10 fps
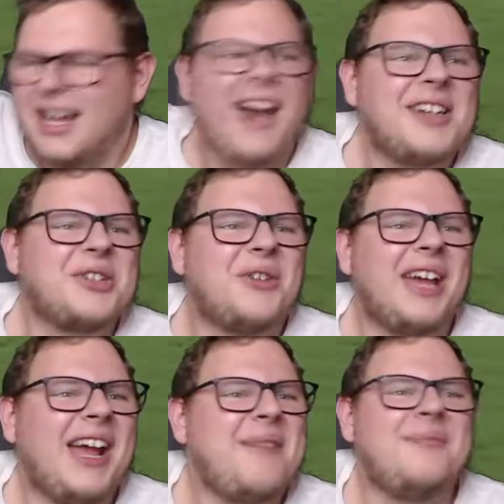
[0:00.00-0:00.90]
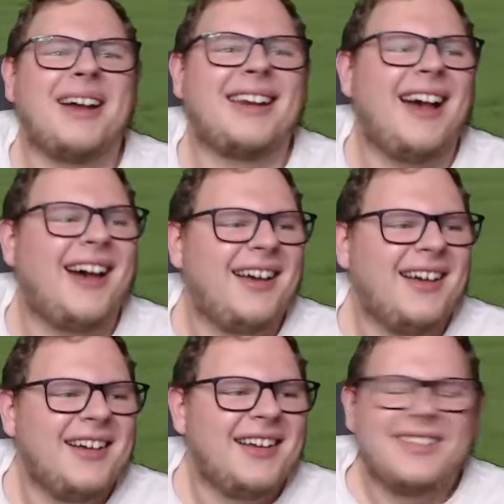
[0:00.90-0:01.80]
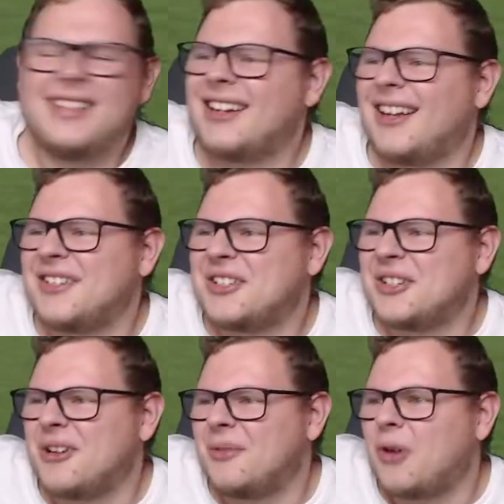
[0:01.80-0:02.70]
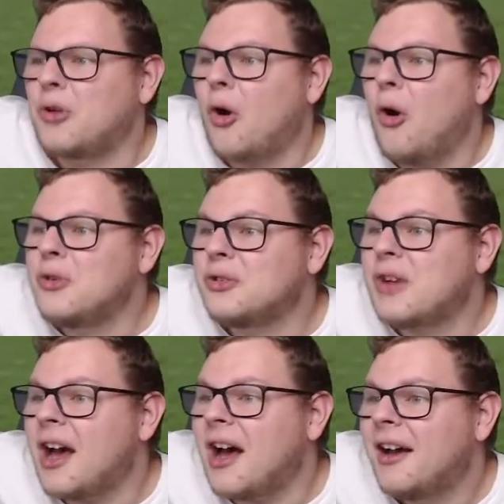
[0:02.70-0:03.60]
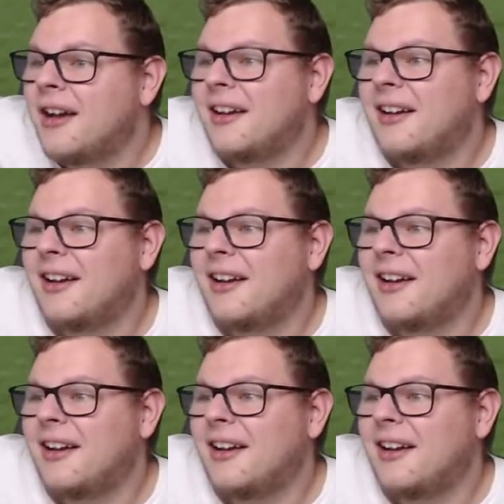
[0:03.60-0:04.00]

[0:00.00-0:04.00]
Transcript: Der hat schon gelb, na klar. Der klassische Kommentar. Und rot sogar!